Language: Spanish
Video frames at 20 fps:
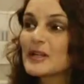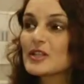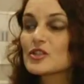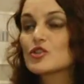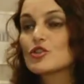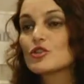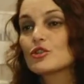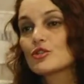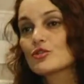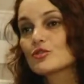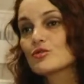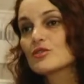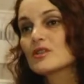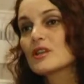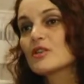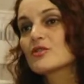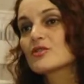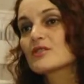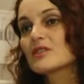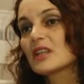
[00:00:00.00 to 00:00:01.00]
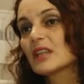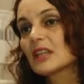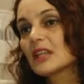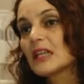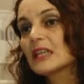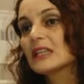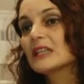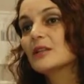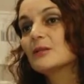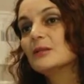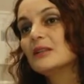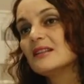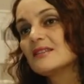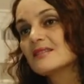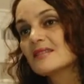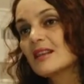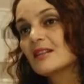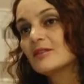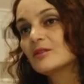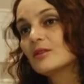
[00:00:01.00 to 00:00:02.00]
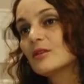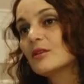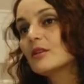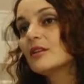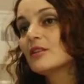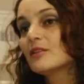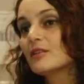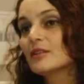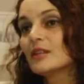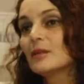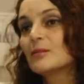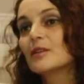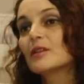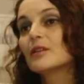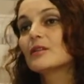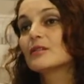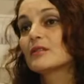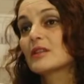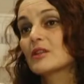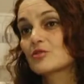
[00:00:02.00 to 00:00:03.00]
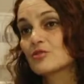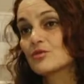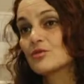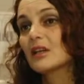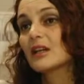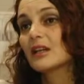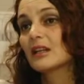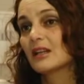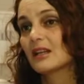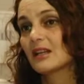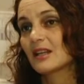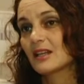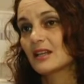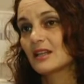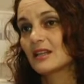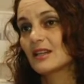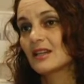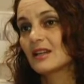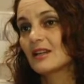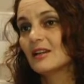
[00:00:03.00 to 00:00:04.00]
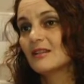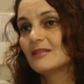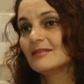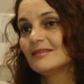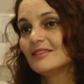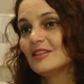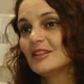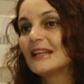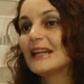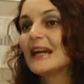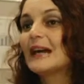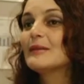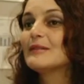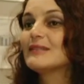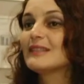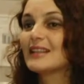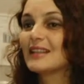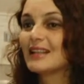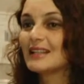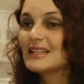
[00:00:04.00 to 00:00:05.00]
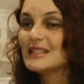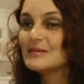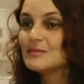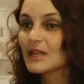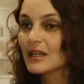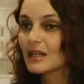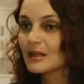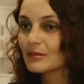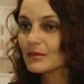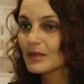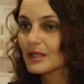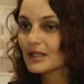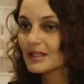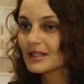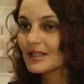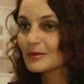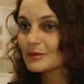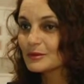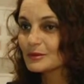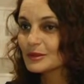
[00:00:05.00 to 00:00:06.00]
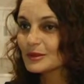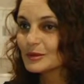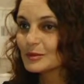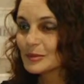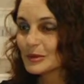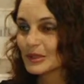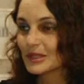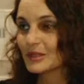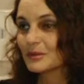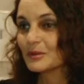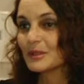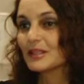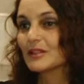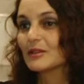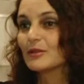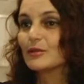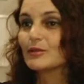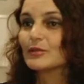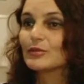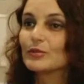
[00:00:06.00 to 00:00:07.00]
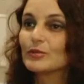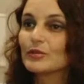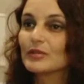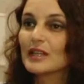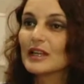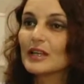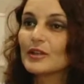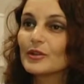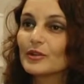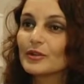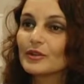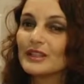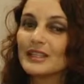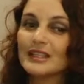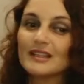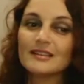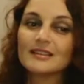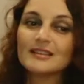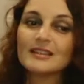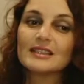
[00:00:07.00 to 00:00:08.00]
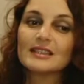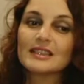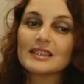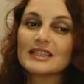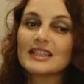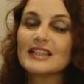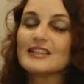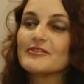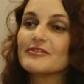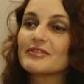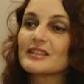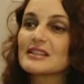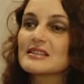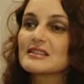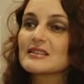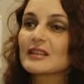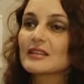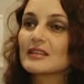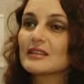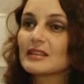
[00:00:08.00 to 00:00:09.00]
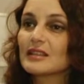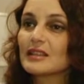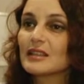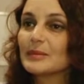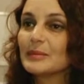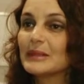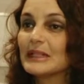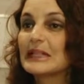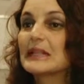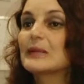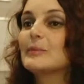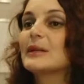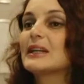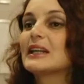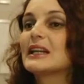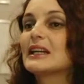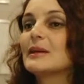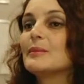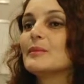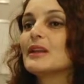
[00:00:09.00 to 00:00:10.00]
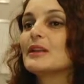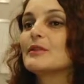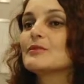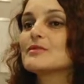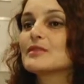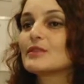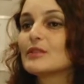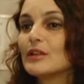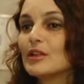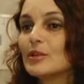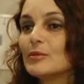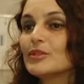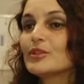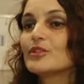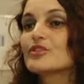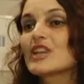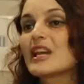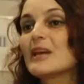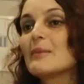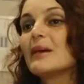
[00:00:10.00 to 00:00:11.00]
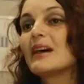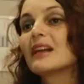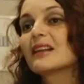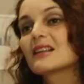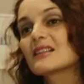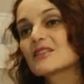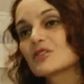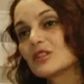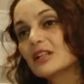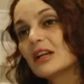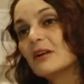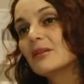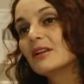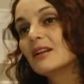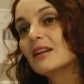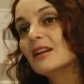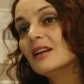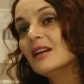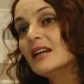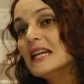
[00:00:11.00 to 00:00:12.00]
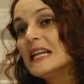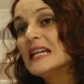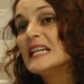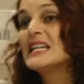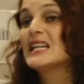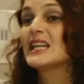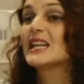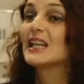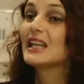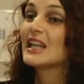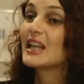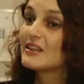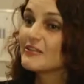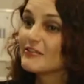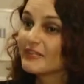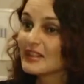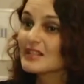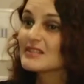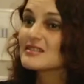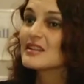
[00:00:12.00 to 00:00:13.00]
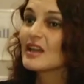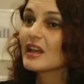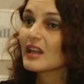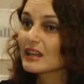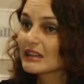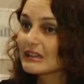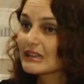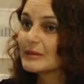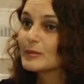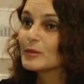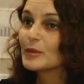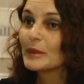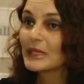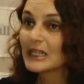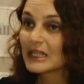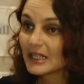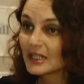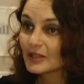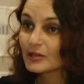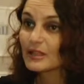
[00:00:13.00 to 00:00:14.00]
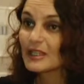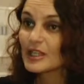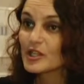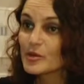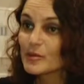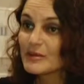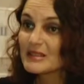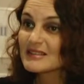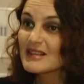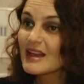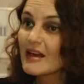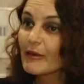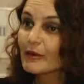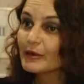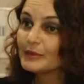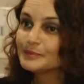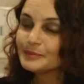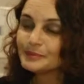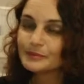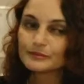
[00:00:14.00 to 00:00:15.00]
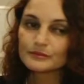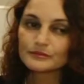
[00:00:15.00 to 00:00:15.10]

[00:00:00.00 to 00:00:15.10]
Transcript: precio de los usados se está estabilizando, eso también nos ayuda a que la gente se anime a cambiar el auto porque viene con su usado y entiende que la diferencia que tiene que pagar para cambiar a un cero kilómetro ya es más razonable que las diferencias que estábamos manejando el año pasado.